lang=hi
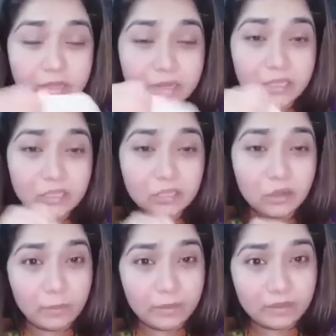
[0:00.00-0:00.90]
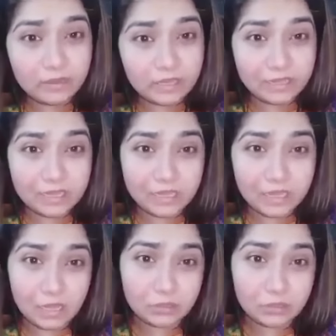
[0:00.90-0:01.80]
टिकटॉक बंद करने की
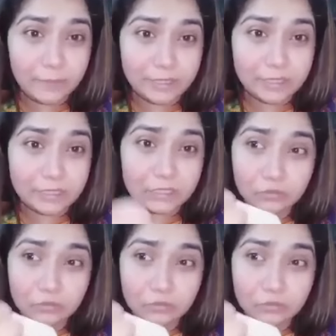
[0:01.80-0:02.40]
क्या पड़ गई थी